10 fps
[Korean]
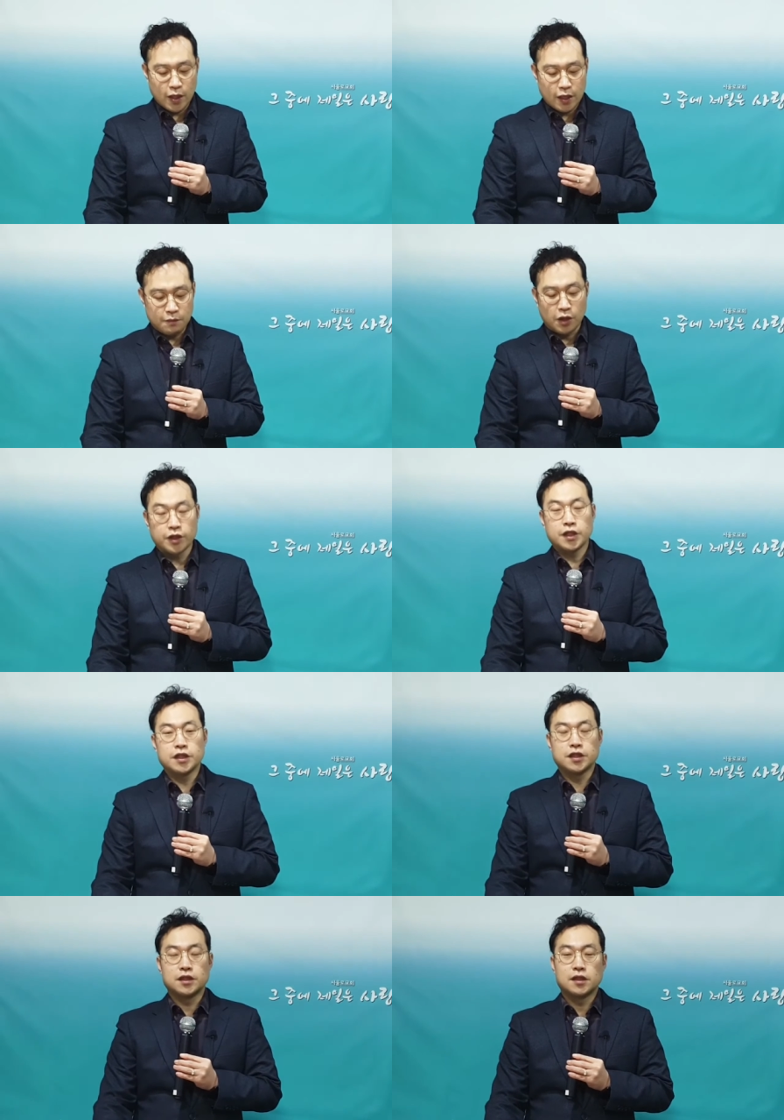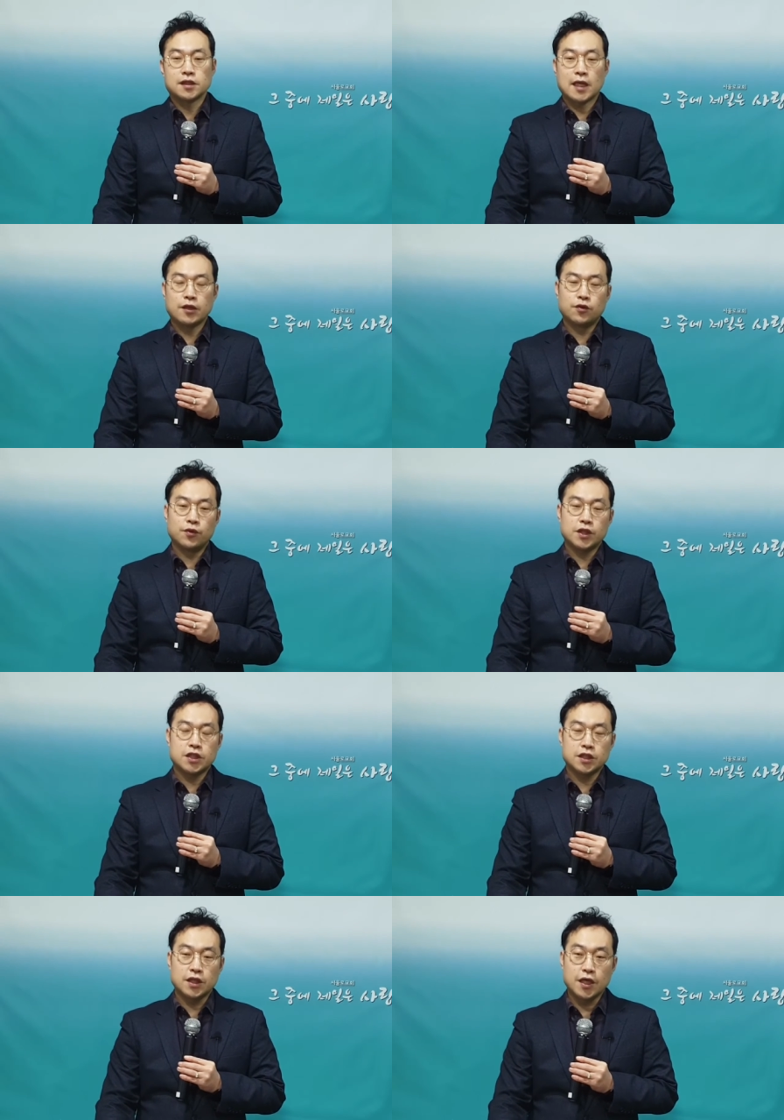교회의 머리는
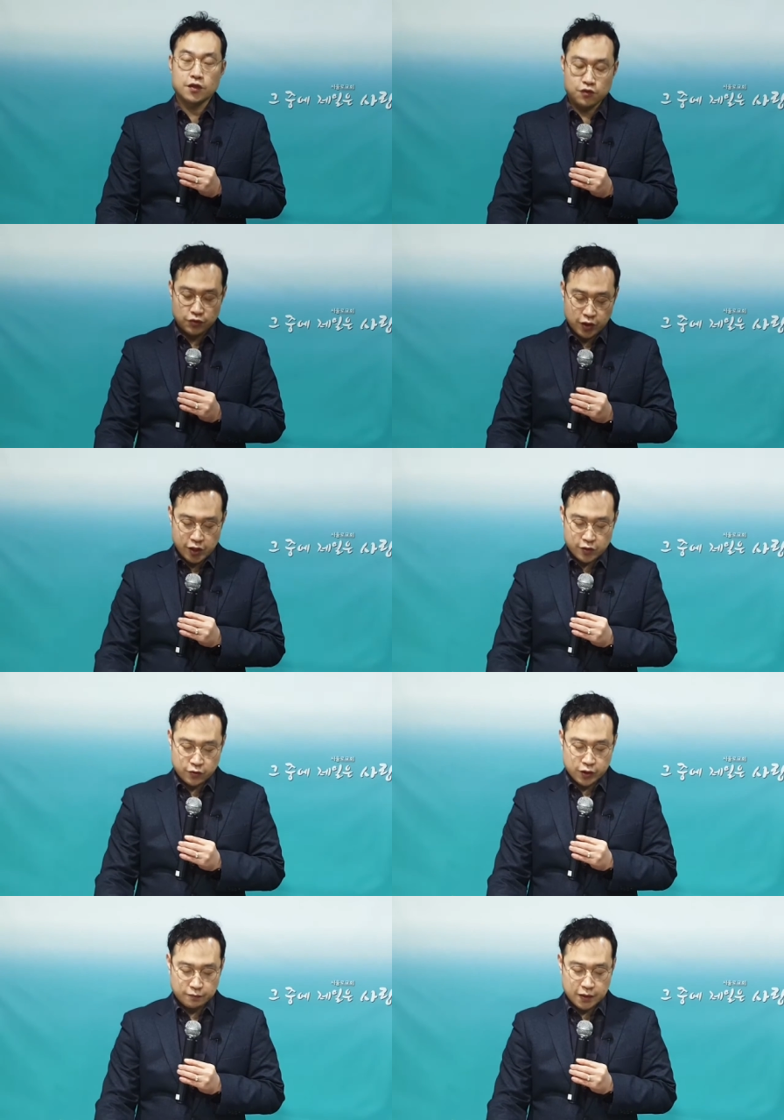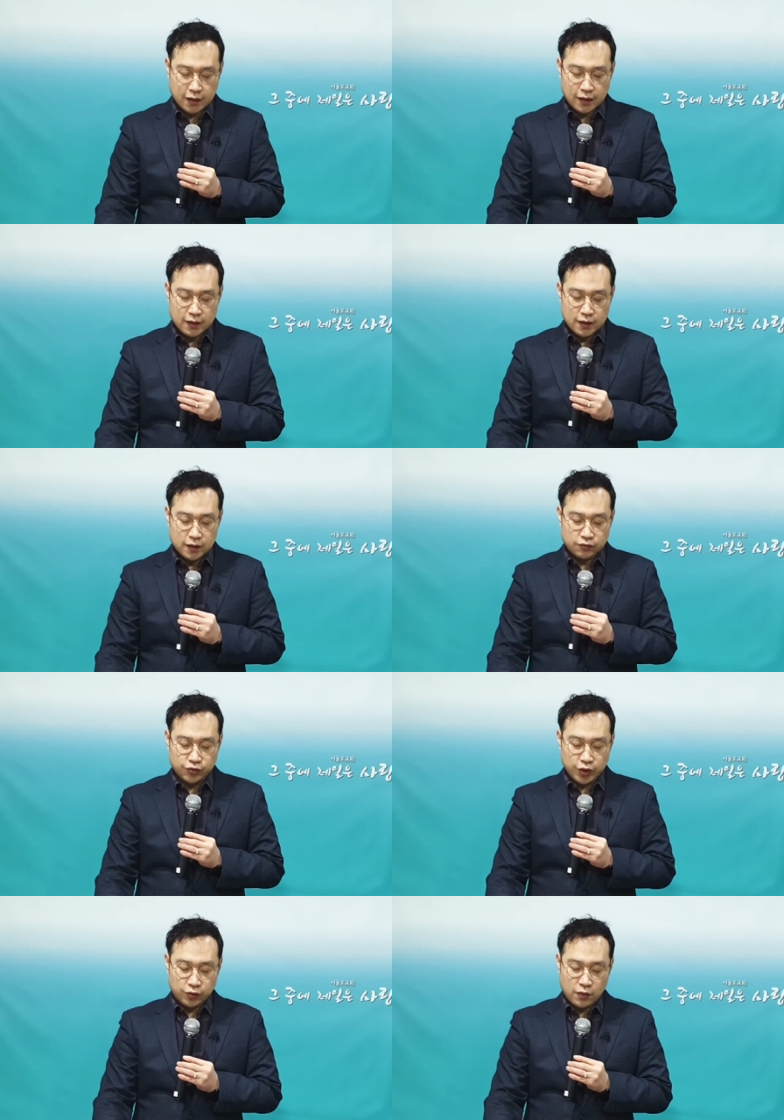산돌이신 예수 그리스도십니다.
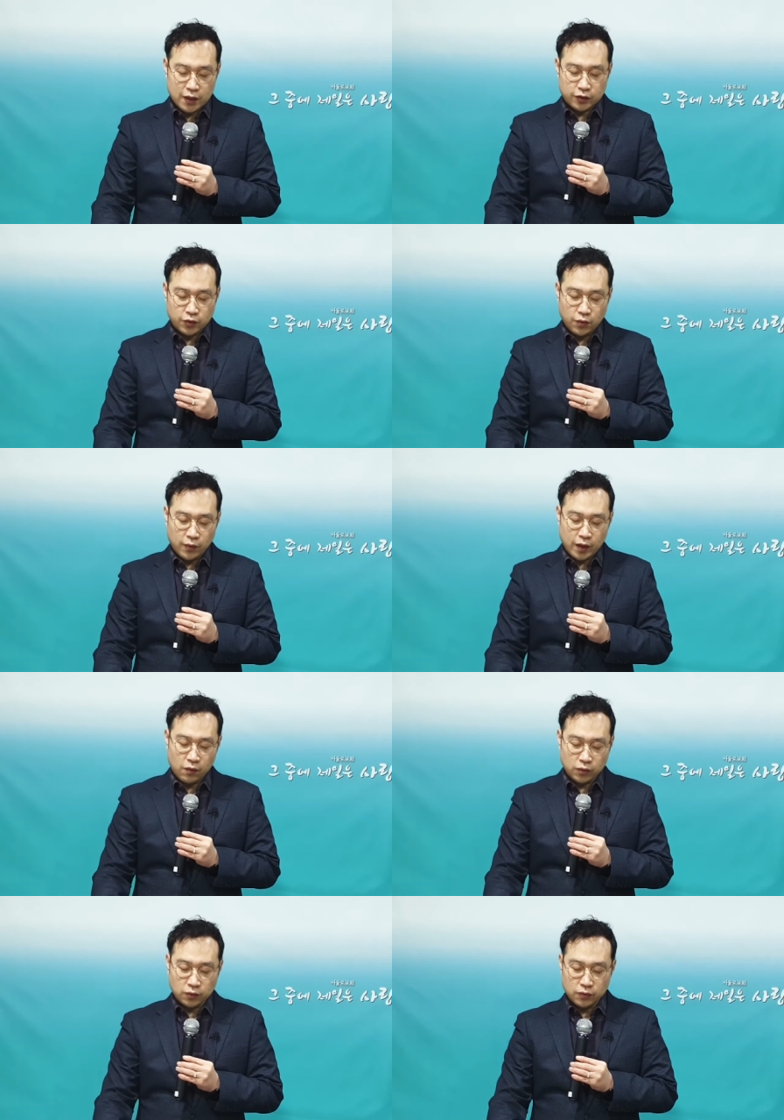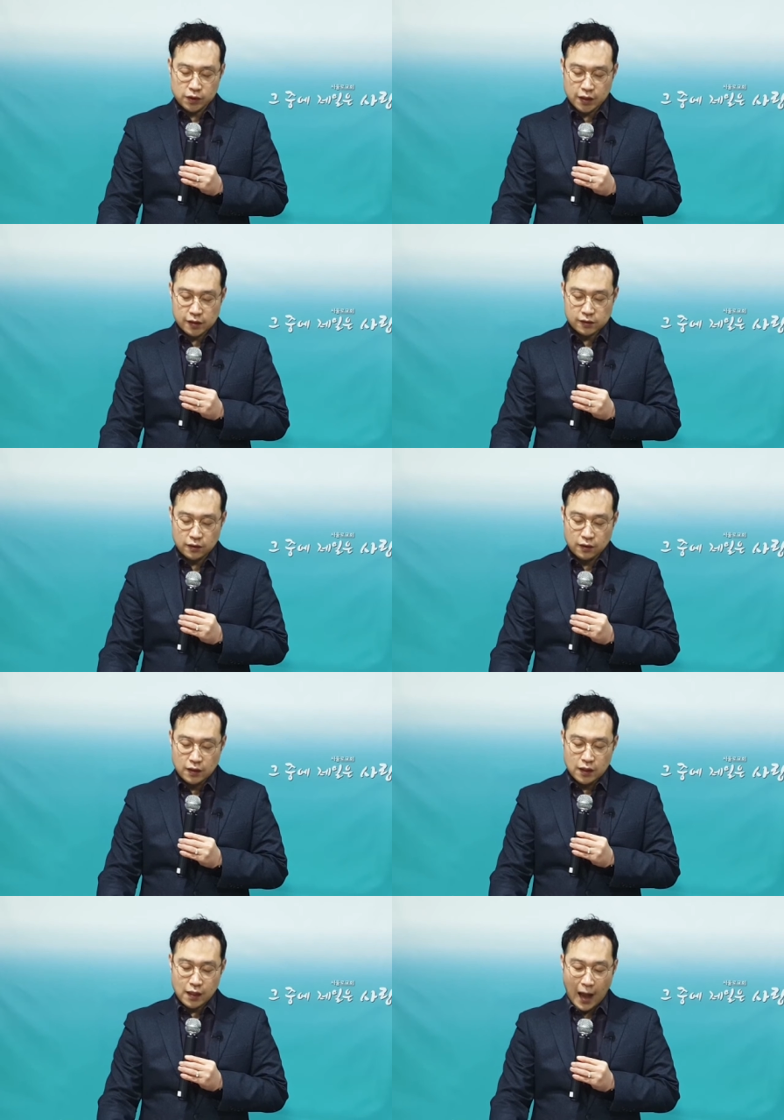우리 또한 교회
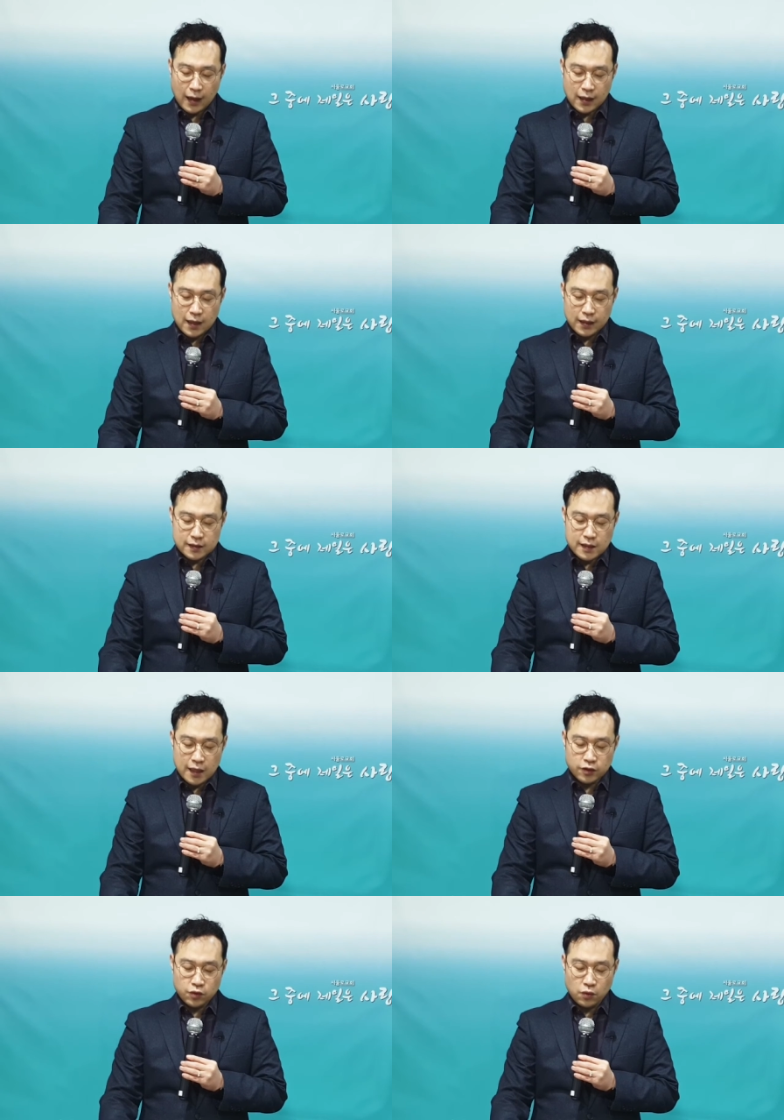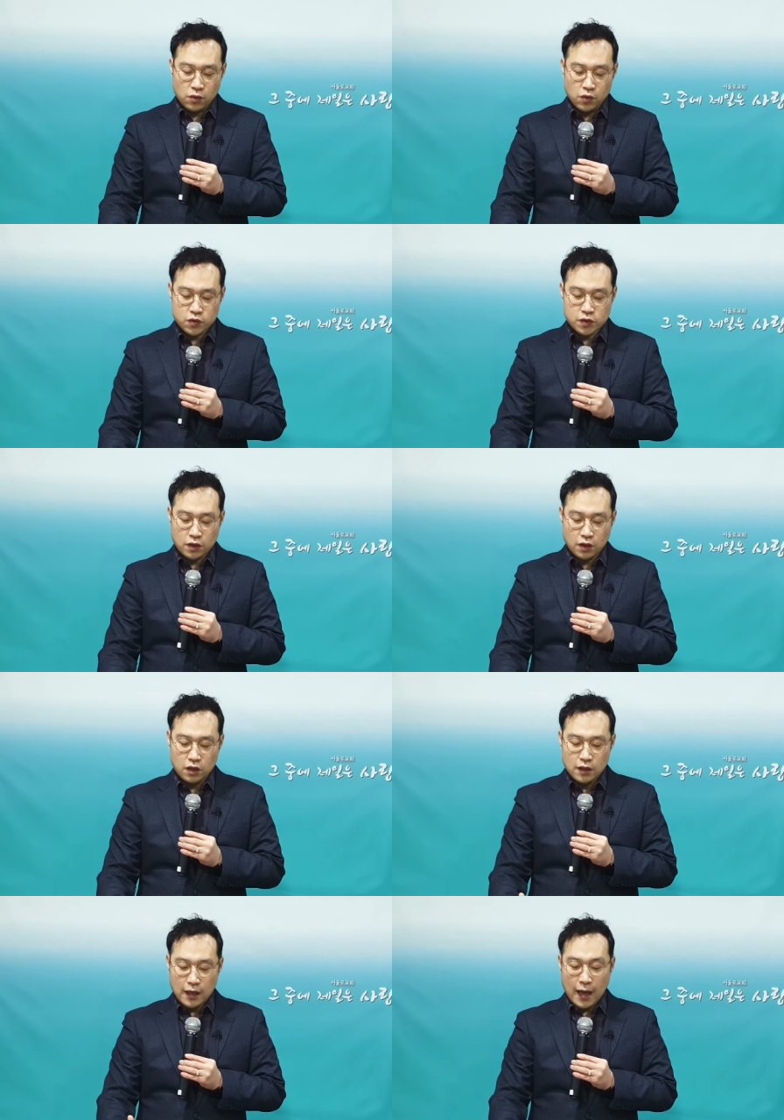공동체에서 각각의
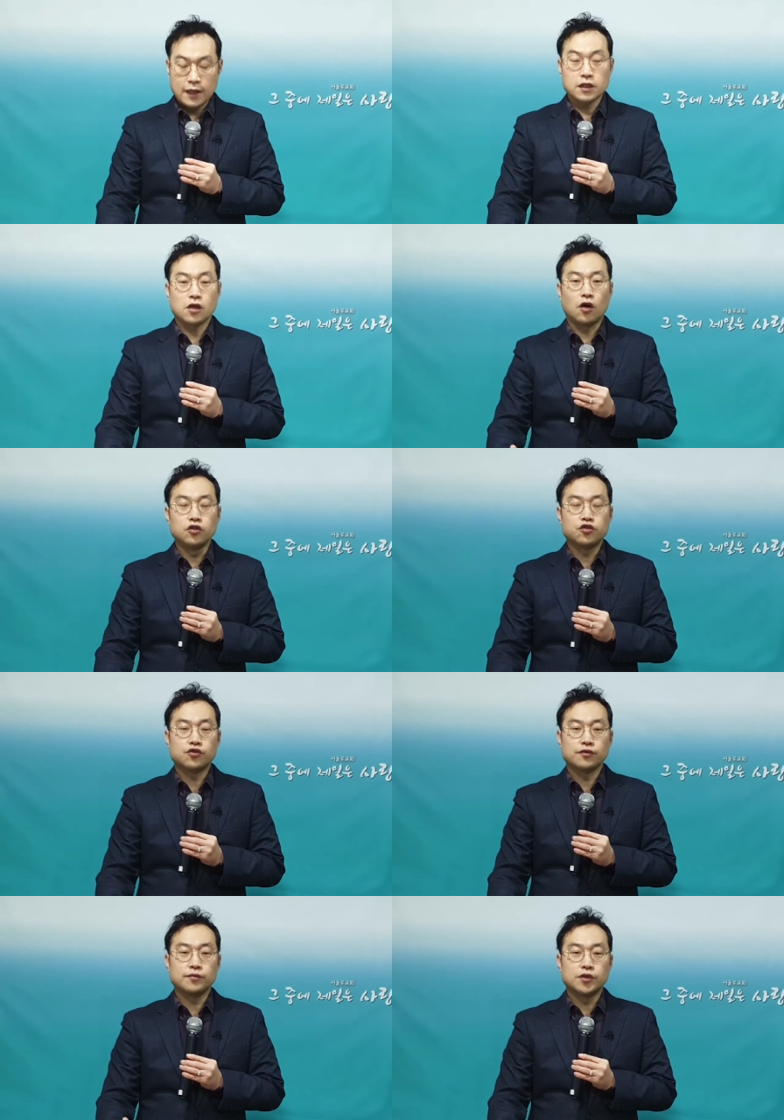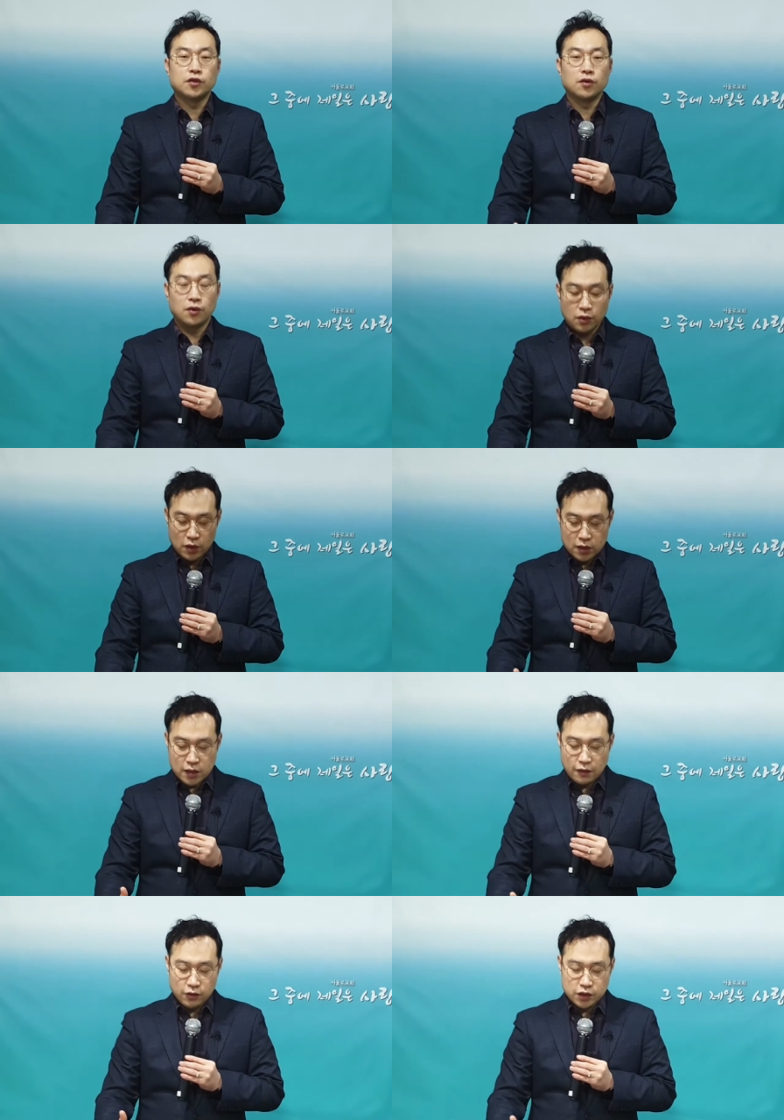산돌로서 한
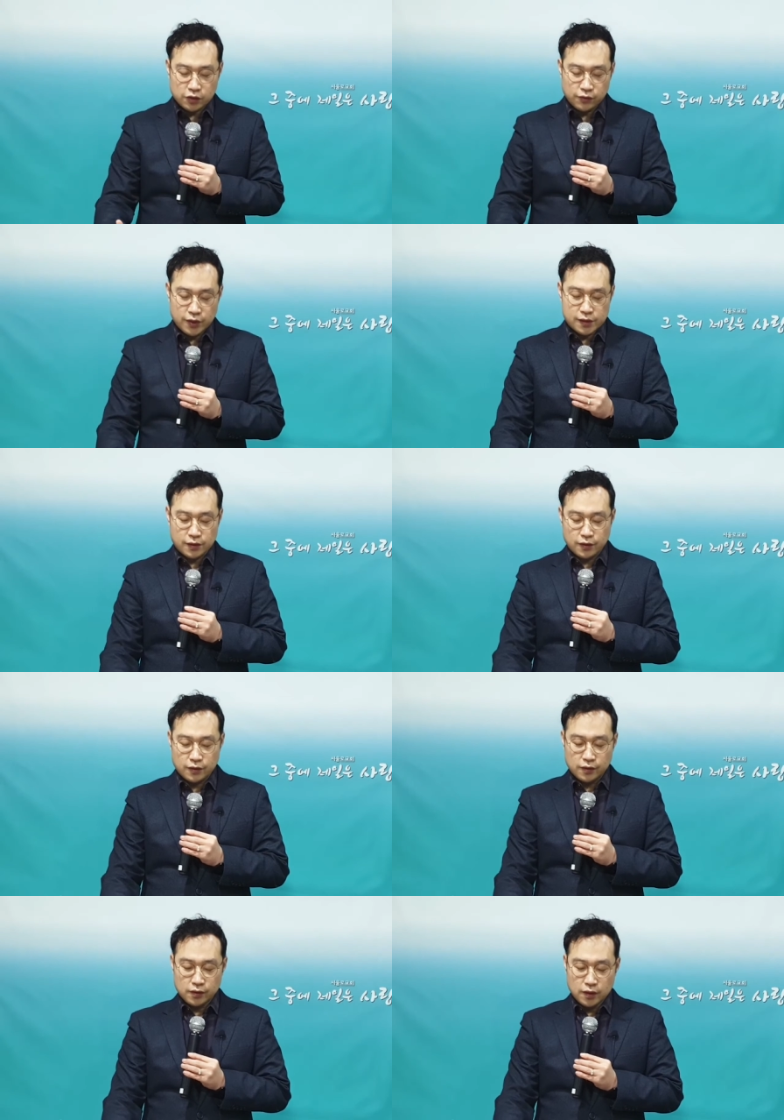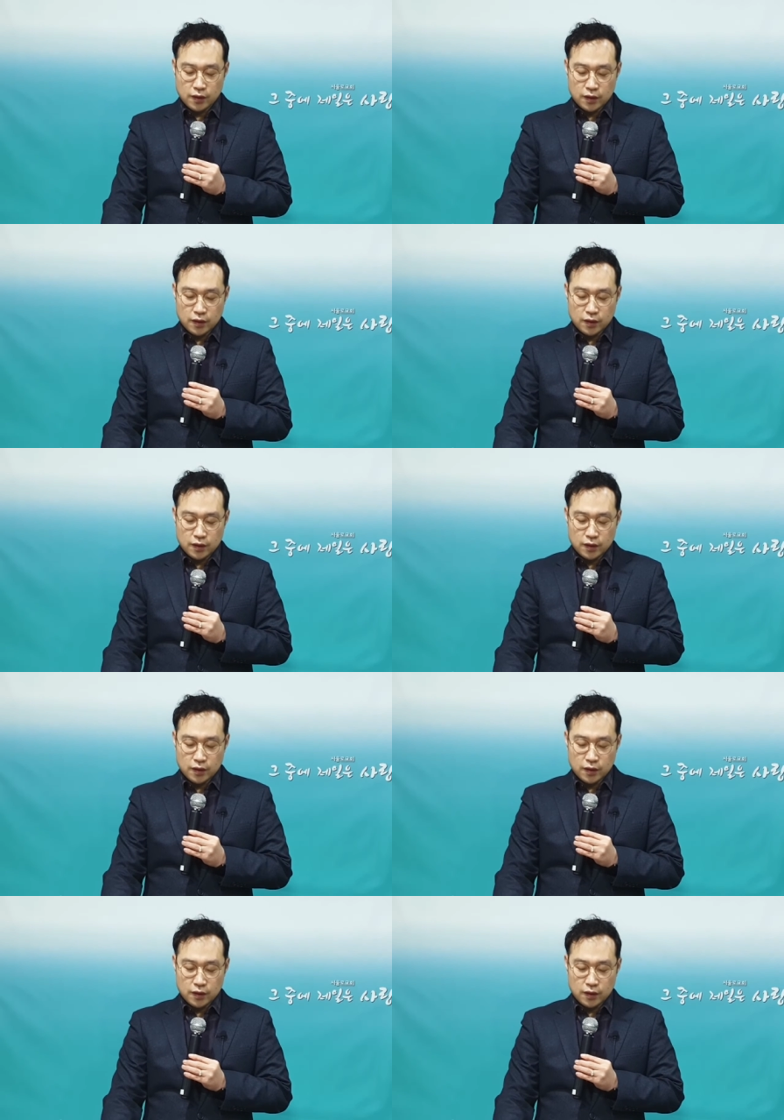건축물로 세워지고 있어요.